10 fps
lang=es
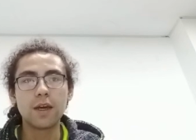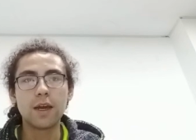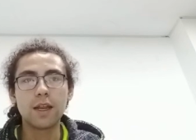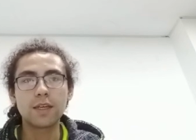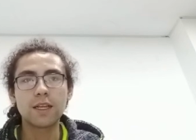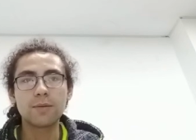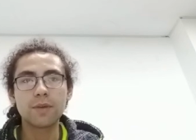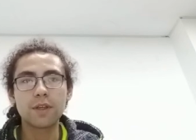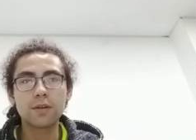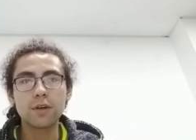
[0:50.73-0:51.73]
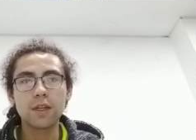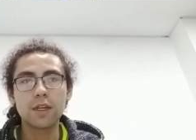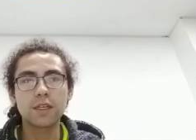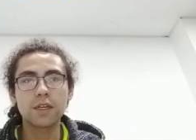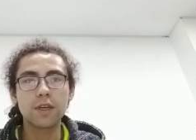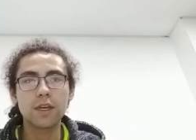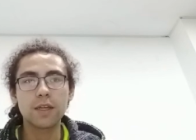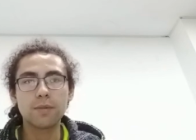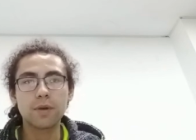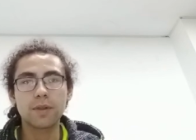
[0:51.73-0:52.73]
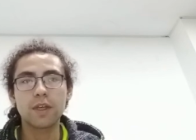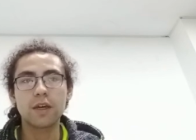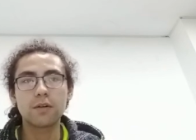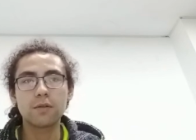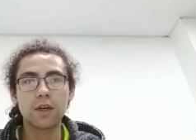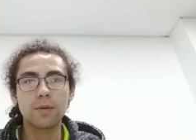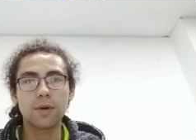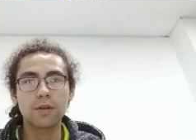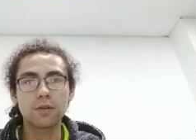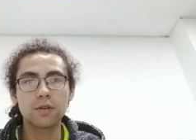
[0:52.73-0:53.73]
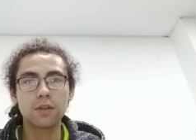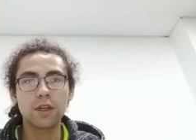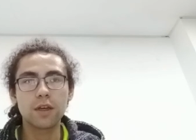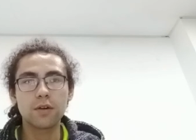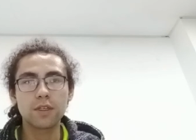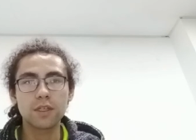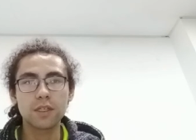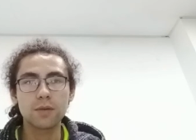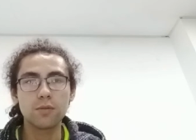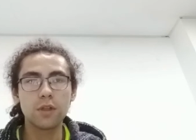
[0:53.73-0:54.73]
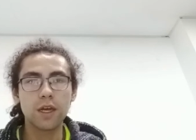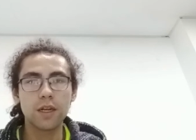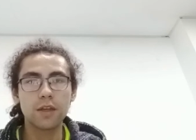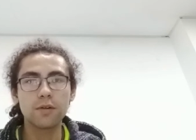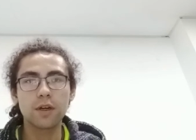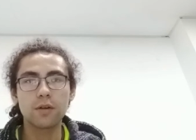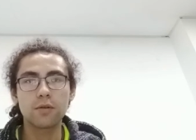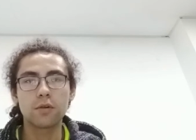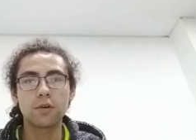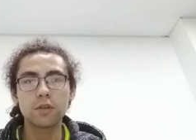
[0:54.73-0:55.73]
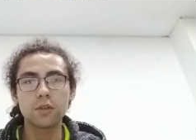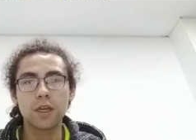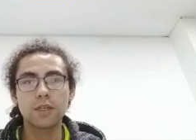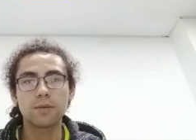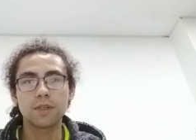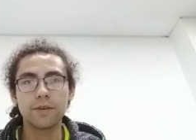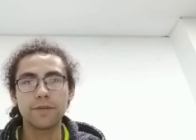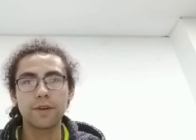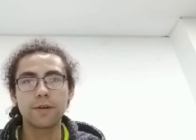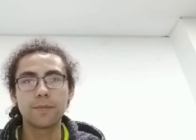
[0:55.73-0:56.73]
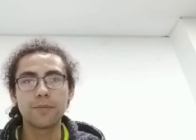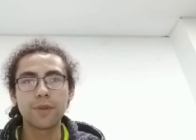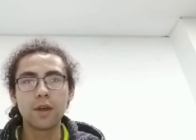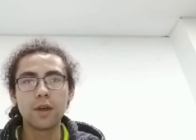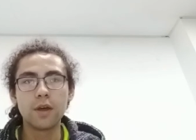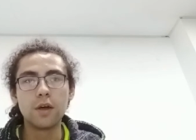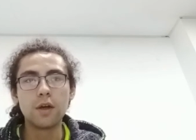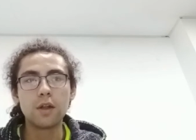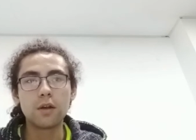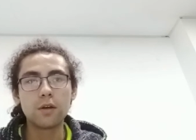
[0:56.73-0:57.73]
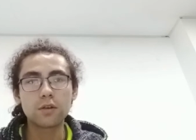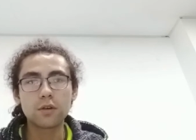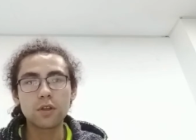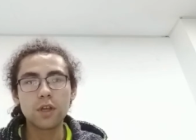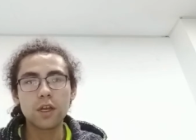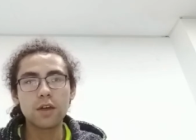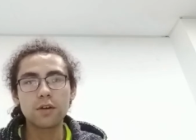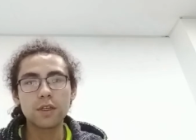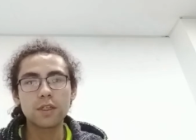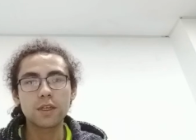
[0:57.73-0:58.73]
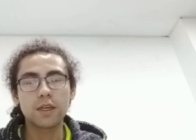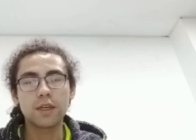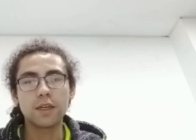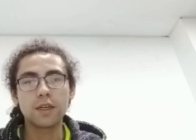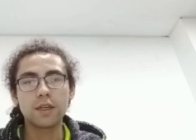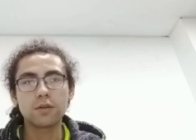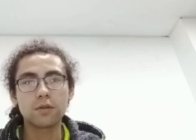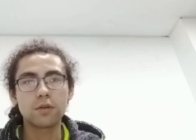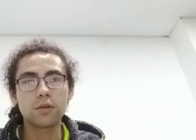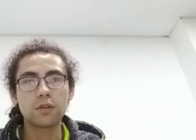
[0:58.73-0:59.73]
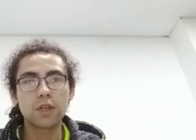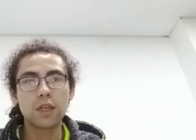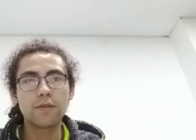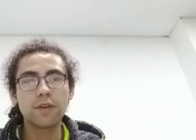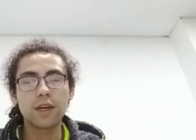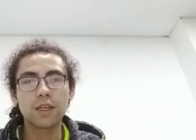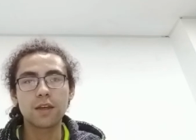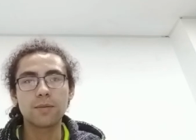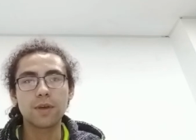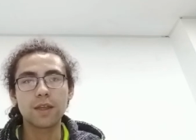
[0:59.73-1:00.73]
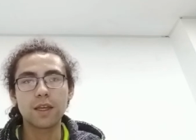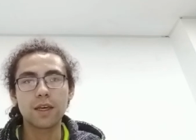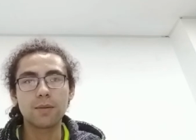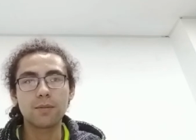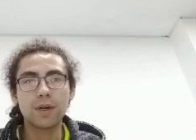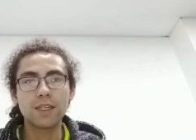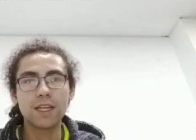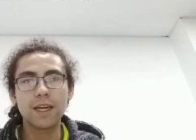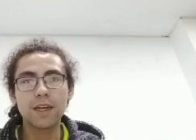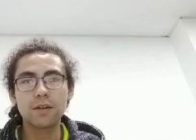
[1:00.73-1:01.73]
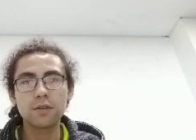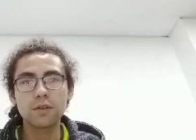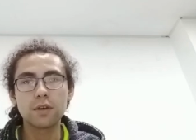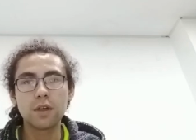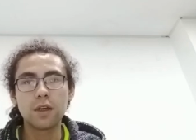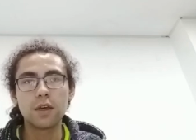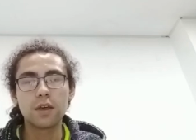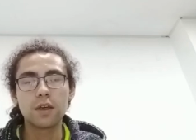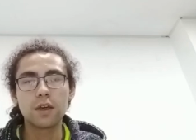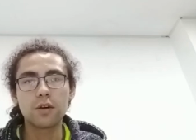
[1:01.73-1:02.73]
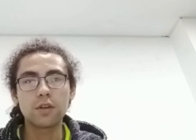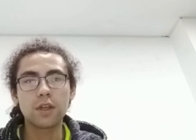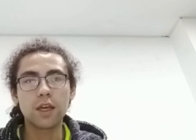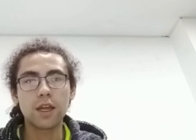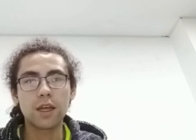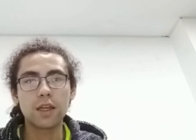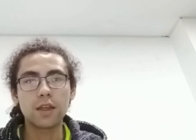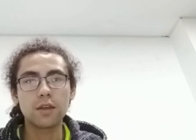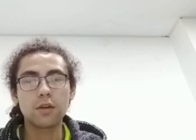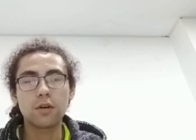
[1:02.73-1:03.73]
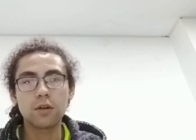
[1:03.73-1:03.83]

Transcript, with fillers: El aislamiento y la seguridad permite ejecutar varios contenedores en simultáneo en un host específico. Los contenedores eh, son significativamente más ligeros y contienen todo